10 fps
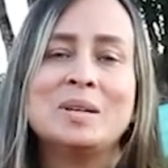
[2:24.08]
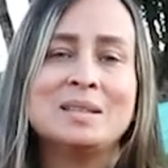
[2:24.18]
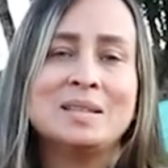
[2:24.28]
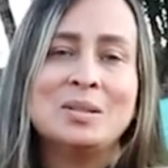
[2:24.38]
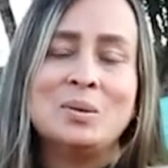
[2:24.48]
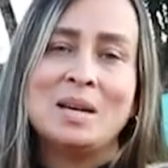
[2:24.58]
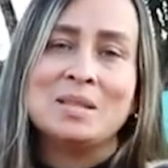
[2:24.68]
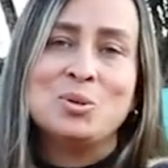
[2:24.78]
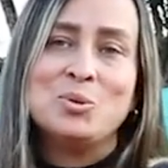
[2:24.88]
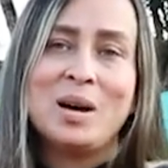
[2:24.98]
que ha tenido
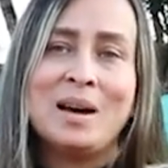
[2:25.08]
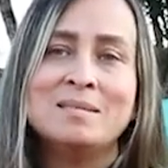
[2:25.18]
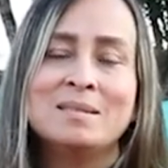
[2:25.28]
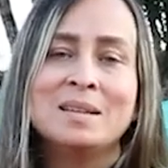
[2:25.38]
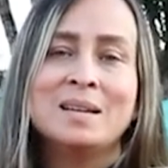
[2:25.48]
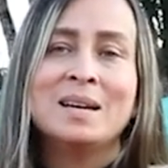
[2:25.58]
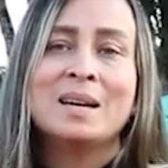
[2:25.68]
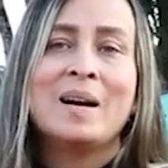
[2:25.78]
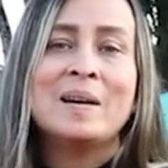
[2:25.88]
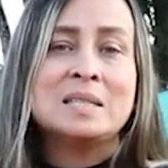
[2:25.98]
la ciudad
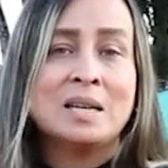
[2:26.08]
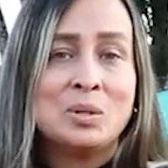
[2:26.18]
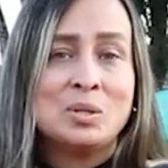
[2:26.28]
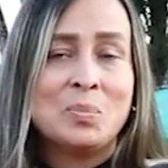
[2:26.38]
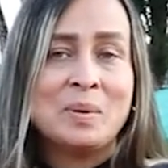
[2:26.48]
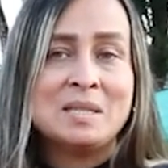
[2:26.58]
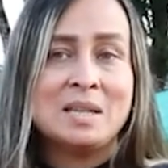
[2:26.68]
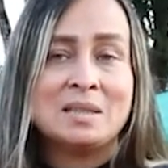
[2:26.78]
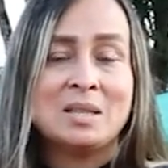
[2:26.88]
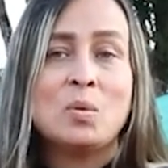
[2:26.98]
en cabeza de nuestro
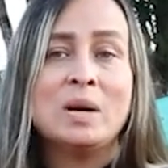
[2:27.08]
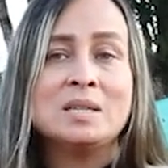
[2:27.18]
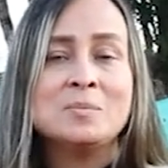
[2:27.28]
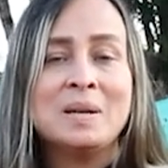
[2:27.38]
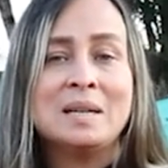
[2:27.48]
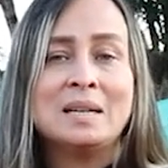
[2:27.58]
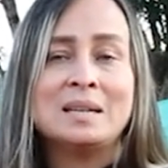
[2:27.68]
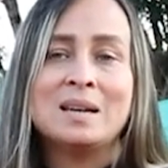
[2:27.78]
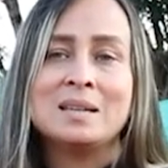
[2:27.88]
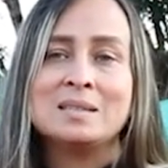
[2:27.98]
presidente Juan
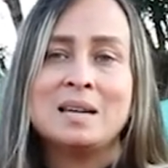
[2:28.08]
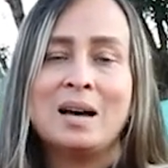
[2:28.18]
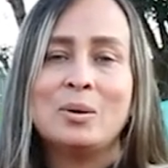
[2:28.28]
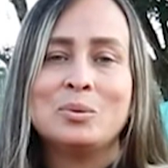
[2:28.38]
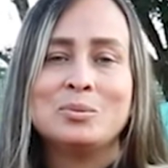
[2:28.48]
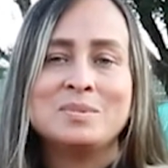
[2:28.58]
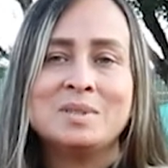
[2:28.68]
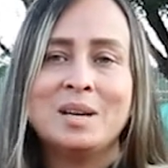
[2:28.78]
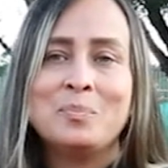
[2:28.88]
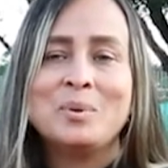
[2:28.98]
Espinel, que ha estado
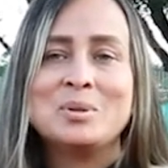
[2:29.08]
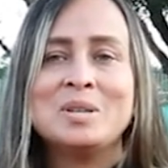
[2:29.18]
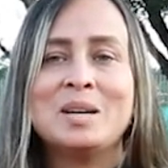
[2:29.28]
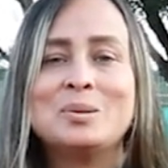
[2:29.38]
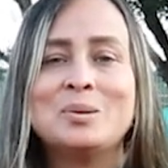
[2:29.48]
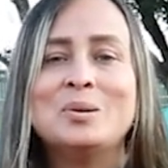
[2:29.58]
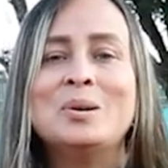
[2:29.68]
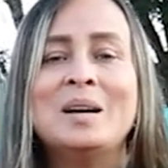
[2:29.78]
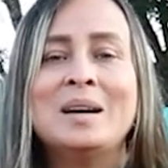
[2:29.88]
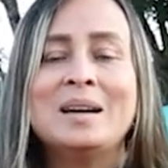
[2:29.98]
100%
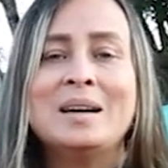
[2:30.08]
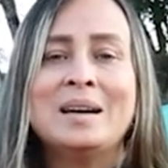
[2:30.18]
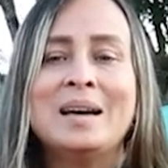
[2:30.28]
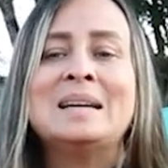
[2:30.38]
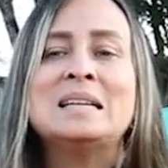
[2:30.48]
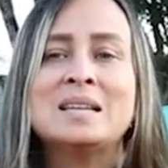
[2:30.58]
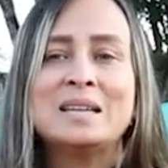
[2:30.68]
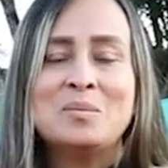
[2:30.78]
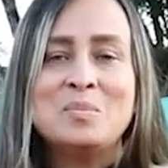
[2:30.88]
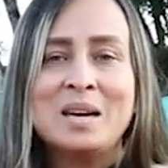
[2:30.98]
eh, en el
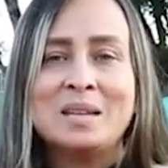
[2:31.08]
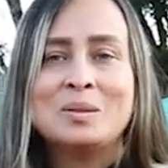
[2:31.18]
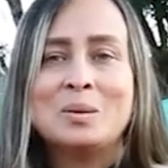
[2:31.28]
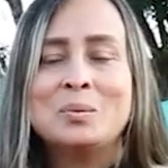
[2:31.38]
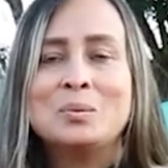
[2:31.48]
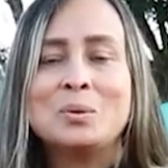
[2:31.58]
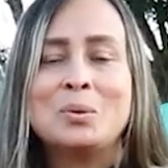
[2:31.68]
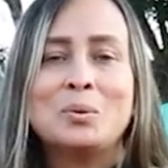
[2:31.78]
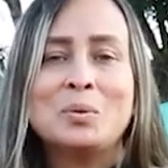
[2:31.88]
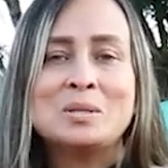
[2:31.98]
seguimiento junto
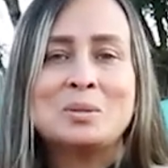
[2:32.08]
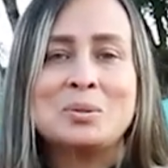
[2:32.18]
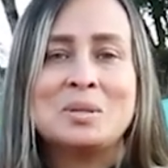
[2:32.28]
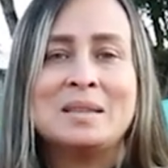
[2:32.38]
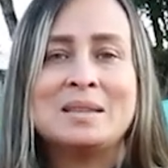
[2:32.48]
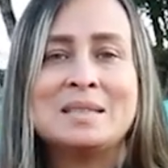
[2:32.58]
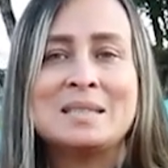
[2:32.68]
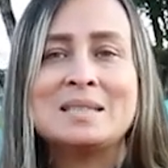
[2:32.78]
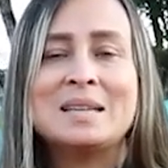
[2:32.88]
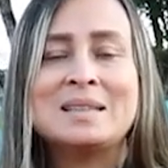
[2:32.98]
con nuestros
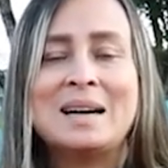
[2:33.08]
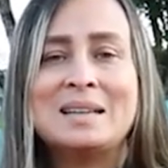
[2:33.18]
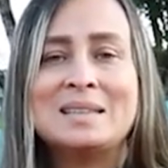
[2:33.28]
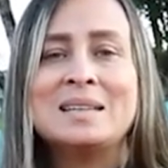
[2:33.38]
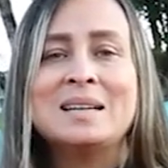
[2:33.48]
entes estatales